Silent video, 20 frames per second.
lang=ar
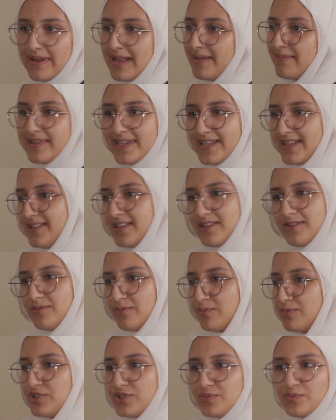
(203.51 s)
العملي جدا
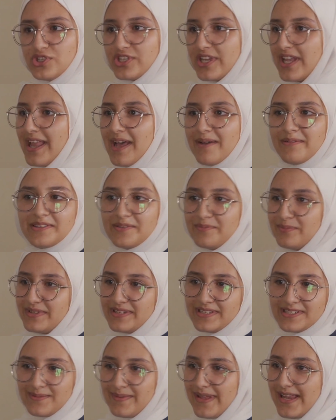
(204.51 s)
ومش مشكله ابدا
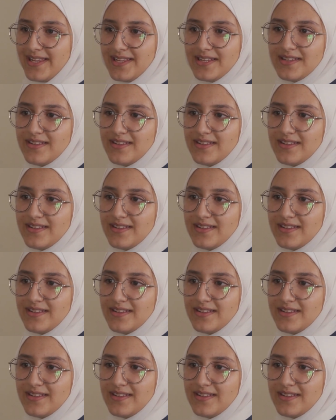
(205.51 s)
بالنسبه لي